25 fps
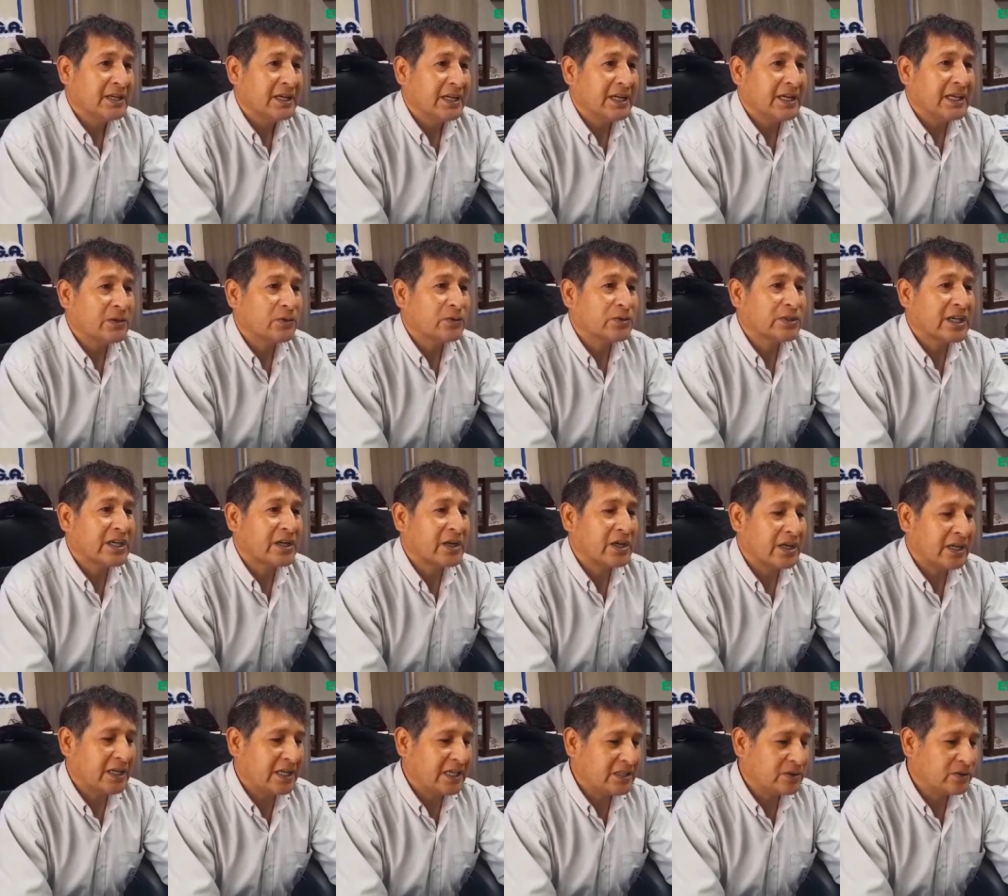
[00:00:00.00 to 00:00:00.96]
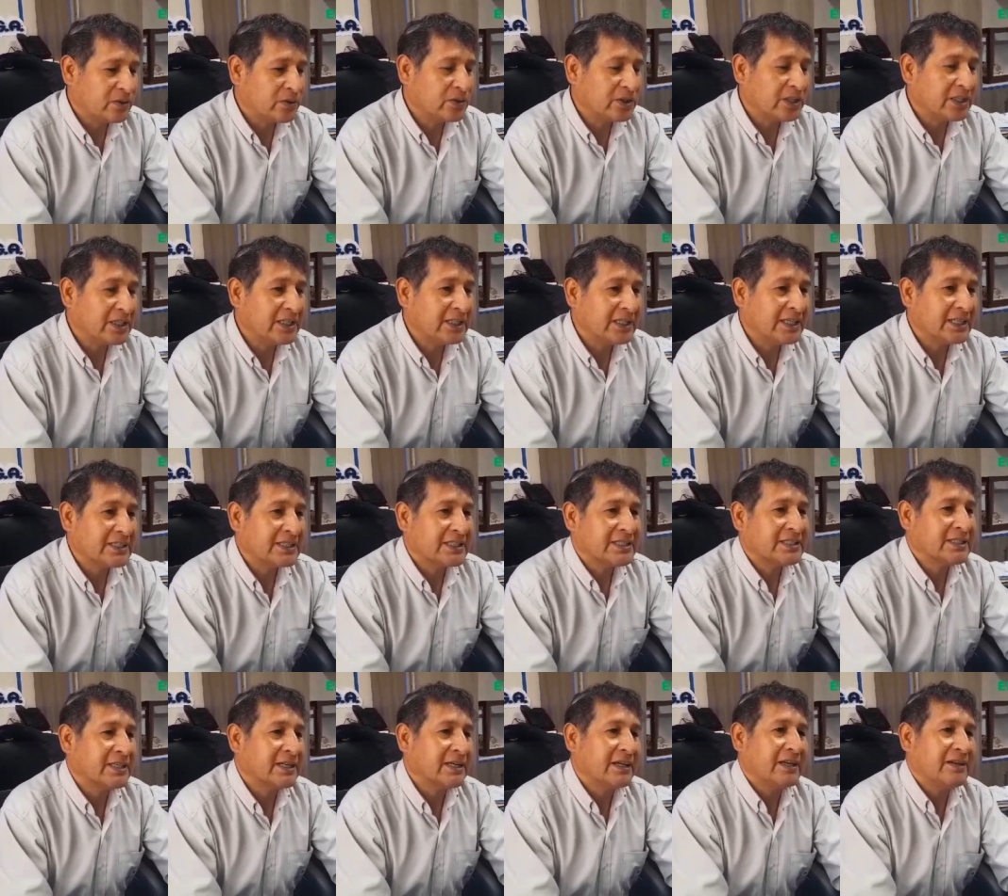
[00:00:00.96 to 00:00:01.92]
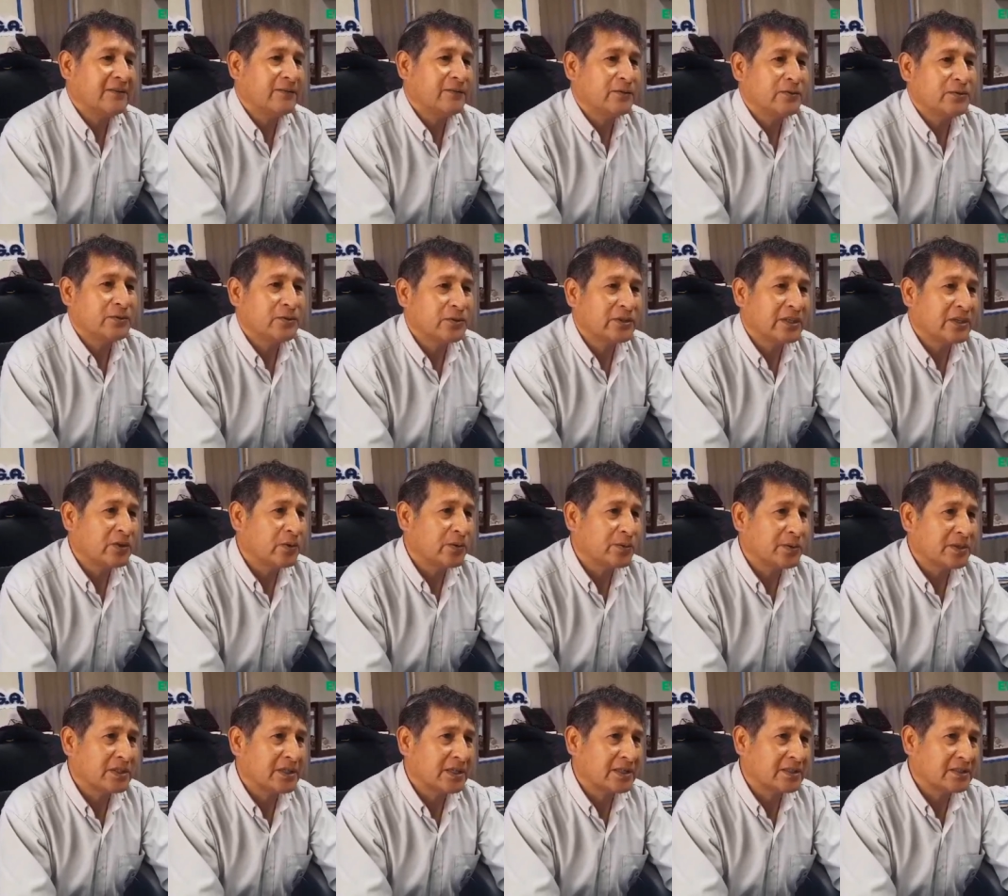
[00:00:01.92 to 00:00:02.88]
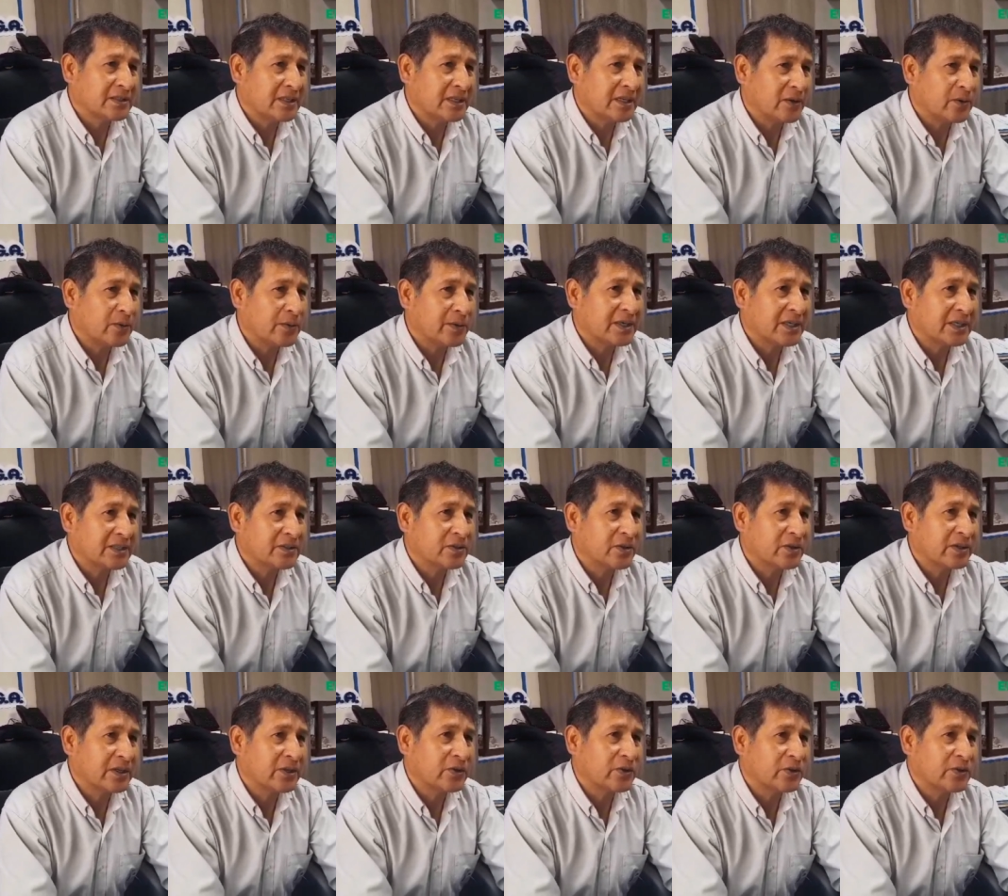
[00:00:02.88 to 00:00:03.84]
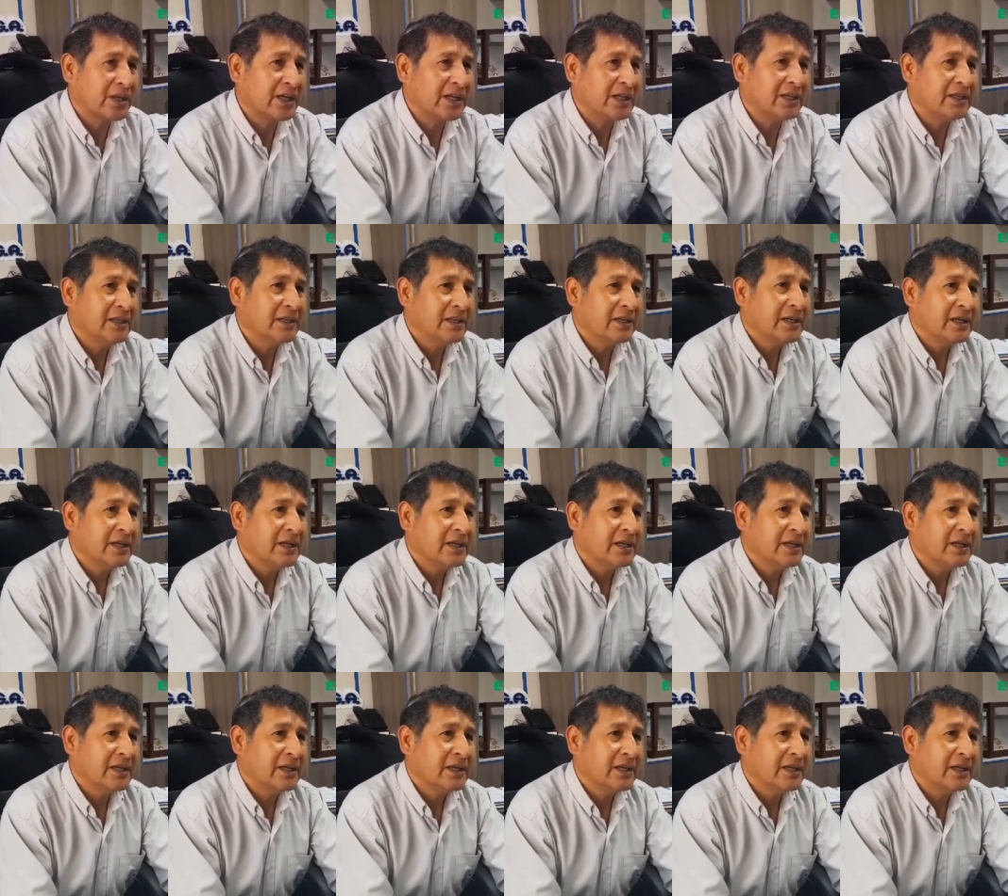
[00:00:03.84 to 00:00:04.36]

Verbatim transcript: en los que esto tiene que hacerse en función de la gobernación regional,